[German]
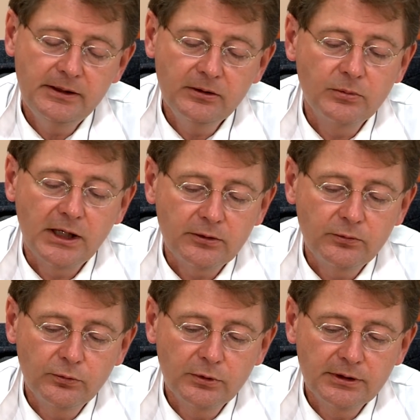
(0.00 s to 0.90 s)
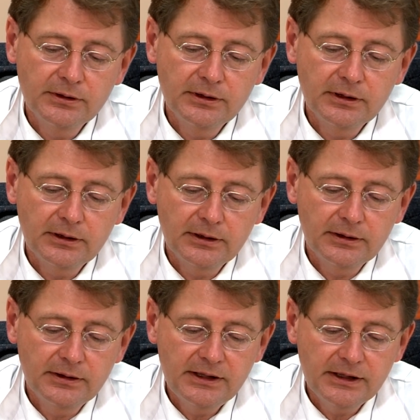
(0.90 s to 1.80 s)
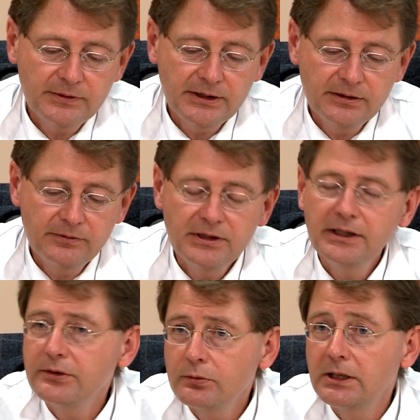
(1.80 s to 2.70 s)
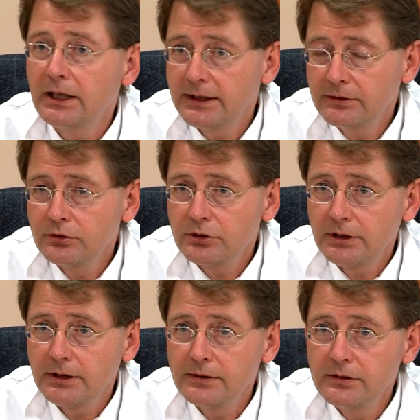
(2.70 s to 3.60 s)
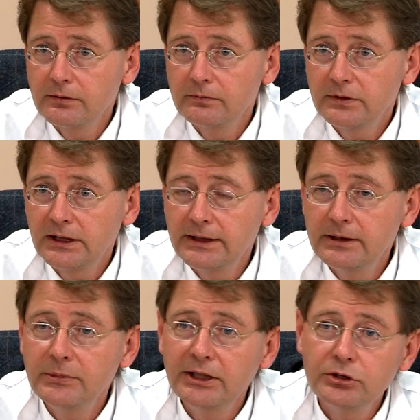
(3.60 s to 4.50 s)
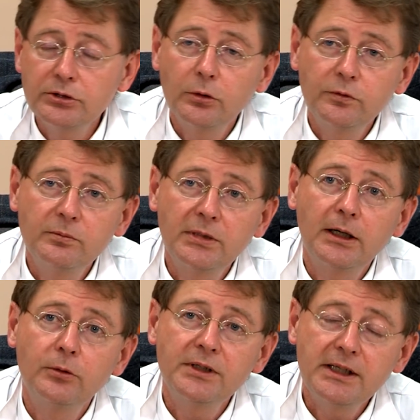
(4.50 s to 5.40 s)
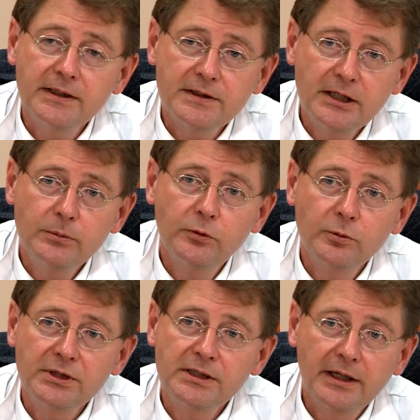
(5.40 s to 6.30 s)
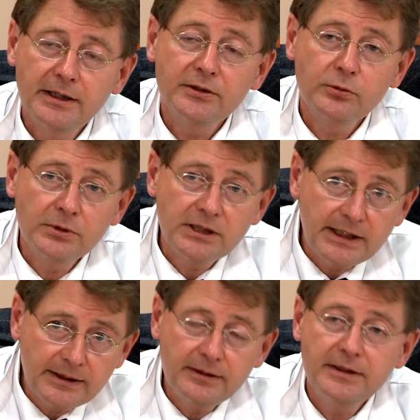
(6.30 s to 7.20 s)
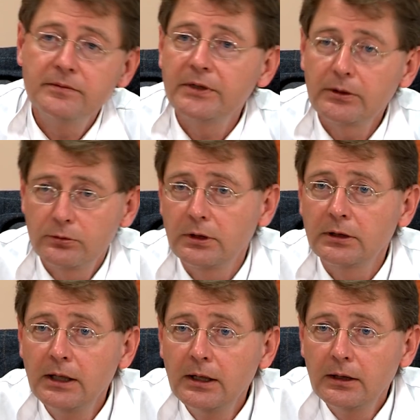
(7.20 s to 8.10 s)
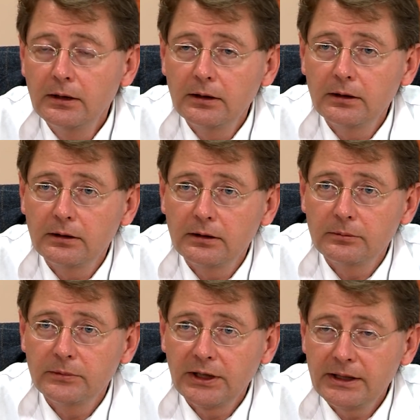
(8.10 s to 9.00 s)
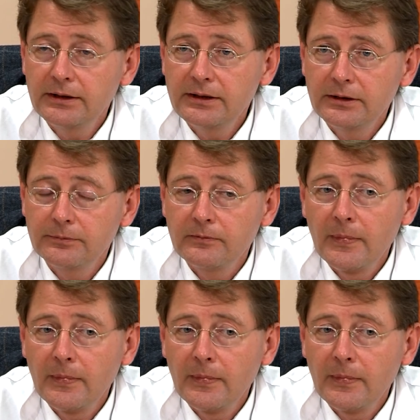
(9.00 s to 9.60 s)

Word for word: die gemacht wurden, äh, die Effektivität zu leiden scheint, weil Menschen offenbar auf die erste Impfung mit einer Reaktion gegen diesen Vektor ähm, reagieren.